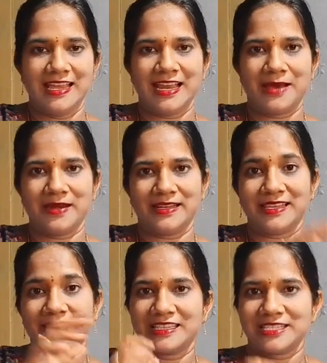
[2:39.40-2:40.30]
ఇలా
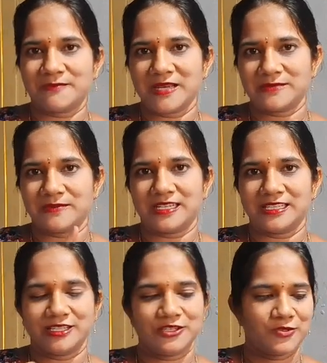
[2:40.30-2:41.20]
పెడితే అంత స్పేస్
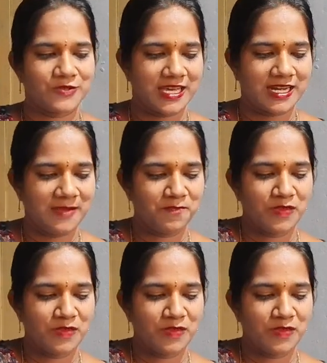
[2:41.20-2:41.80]
పట్టిద్ది చూసారా